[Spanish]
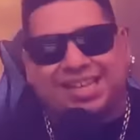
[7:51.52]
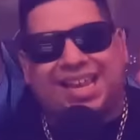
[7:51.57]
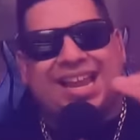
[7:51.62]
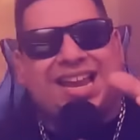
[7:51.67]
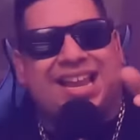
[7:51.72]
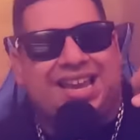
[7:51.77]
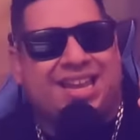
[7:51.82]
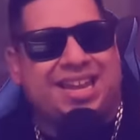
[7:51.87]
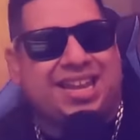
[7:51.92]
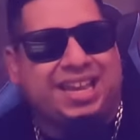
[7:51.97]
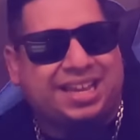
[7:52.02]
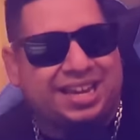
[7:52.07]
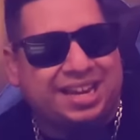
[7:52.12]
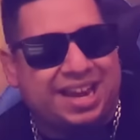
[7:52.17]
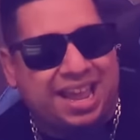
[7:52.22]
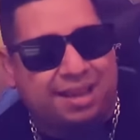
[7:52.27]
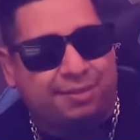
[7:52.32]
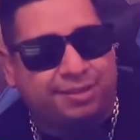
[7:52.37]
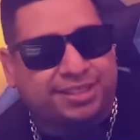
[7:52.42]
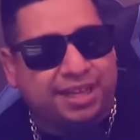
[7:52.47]
el
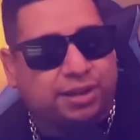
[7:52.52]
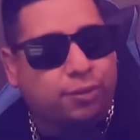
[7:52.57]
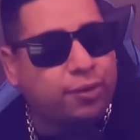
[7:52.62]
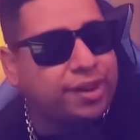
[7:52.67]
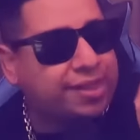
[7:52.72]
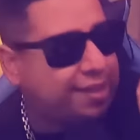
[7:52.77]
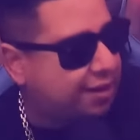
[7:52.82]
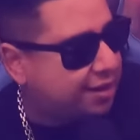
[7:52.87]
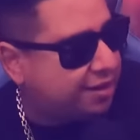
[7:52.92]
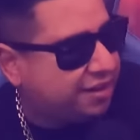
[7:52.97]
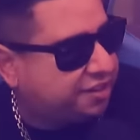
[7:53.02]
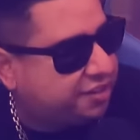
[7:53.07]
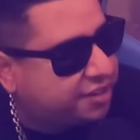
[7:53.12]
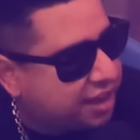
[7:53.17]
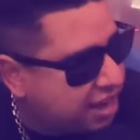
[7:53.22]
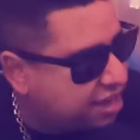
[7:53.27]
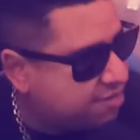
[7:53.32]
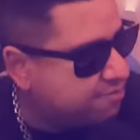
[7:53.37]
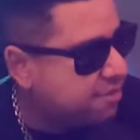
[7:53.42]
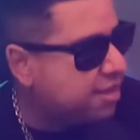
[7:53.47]
nickname. ¿Se acuerda del
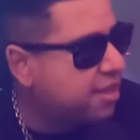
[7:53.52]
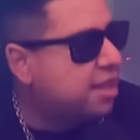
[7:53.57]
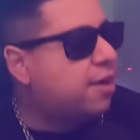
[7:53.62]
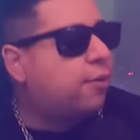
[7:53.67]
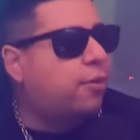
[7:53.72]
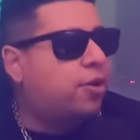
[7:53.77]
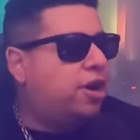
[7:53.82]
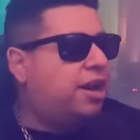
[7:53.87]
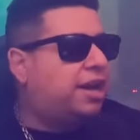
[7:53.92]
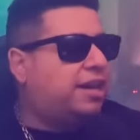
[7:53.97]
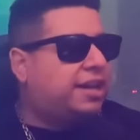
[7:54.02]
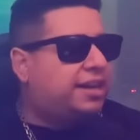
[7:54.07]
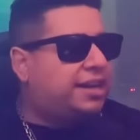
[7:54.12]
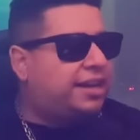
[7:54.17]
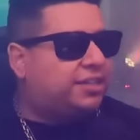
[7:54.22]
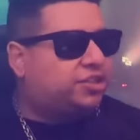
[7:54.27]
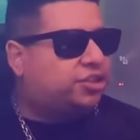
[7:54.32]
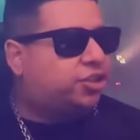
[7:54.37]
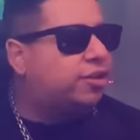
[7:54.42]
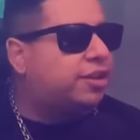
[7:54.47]
nickname? Bueno, la
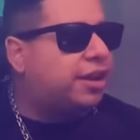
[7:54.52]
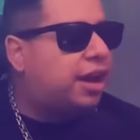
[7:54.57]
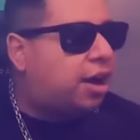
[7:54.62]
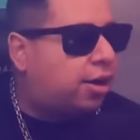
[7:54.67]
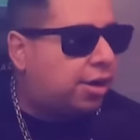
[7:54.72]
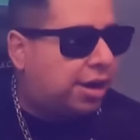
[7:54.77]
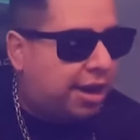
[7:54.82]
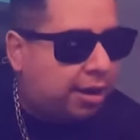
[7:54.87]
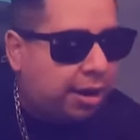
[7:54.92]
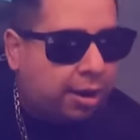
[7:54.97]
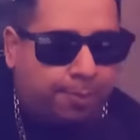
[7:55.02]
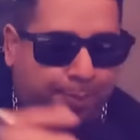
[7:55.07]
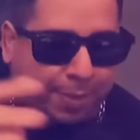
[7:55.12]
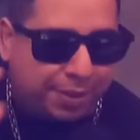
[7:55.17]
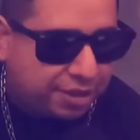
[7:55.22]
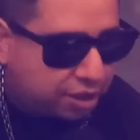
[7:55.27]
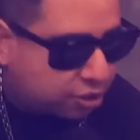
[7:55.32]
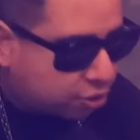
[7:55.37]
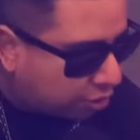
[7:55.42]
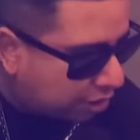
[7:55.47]
generación, ahora, los
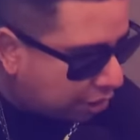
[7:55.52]
pendejos